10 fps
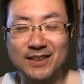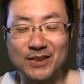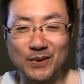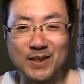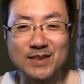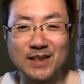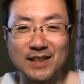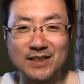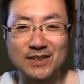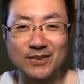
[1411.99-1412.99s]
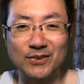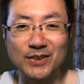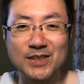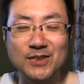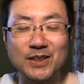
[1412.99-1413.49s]
ドレスが同
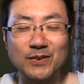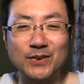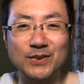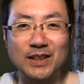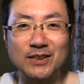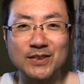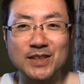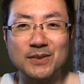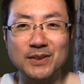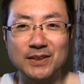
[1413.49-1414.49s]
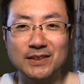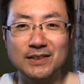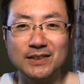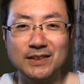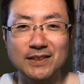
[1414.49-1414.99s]
じようなもんだとしても、
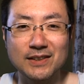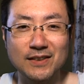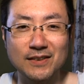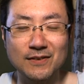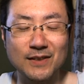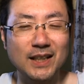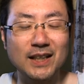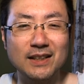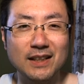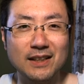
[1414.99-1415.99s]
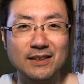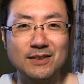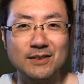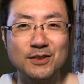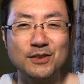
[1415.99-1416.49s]
わかんねえ。
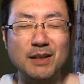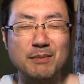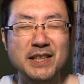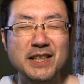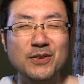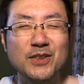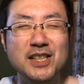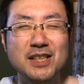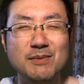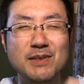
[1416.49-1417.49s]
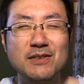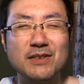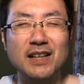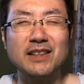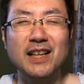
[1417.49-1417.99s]
つうかみんな同じに見える、
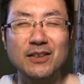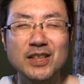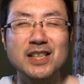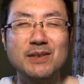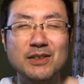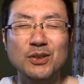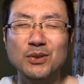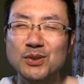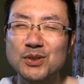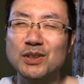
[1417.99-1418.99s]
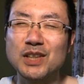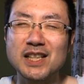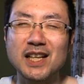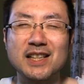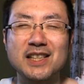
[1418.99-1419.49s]
大体同じに見える、ちょっとちょっと
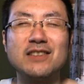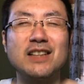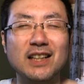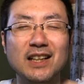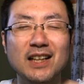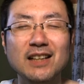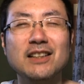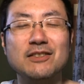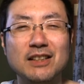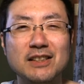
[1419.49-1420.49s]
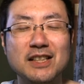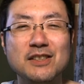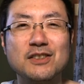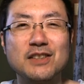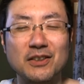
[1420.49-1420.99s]
デザインが違うぐらいないかなってぐらいに気
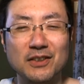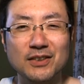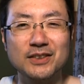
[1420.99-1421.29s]
づくけど。